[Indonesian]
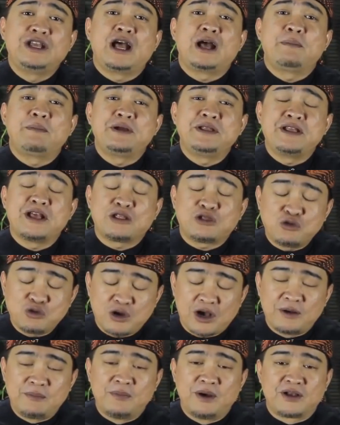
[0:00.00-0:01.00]
yang
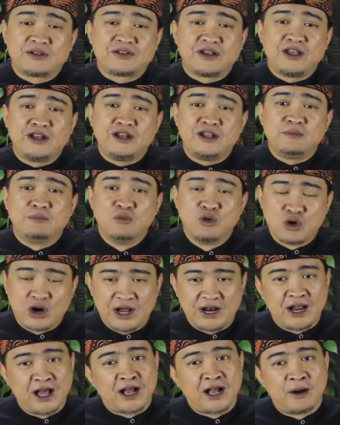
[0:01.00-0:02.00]
menyatukan bangsa ini,
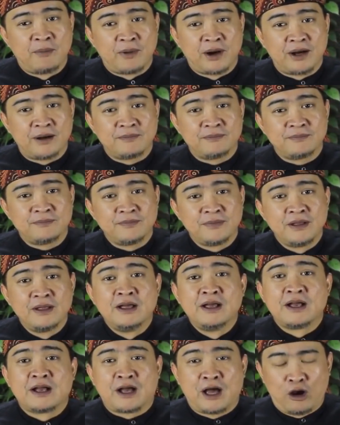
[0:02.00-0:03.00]
bukan agama.
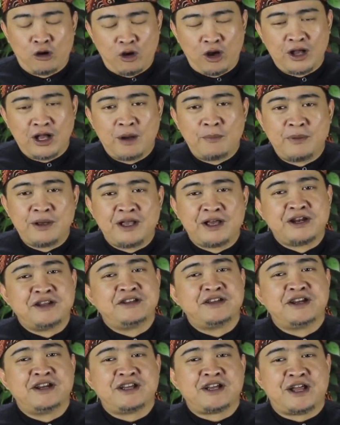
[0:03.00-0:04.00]
Kalau agama yang
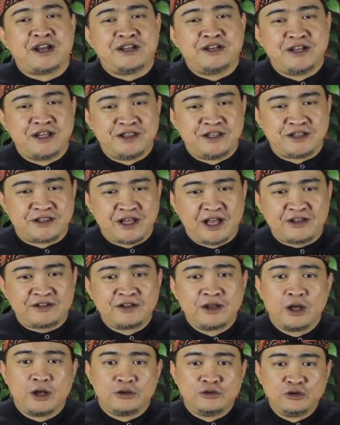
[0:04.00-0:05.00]
dijadikan identitas
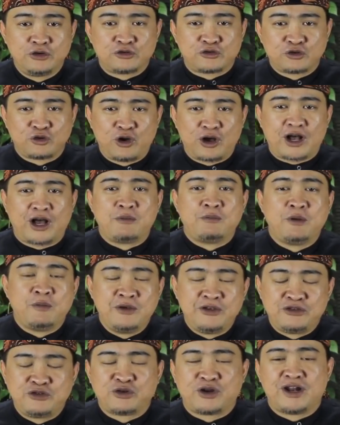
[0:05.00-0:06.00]
justru akan
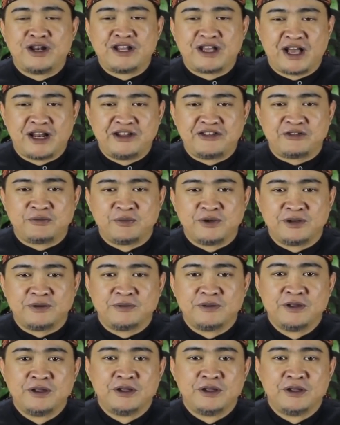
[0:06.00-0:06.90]
memicu radikalisme.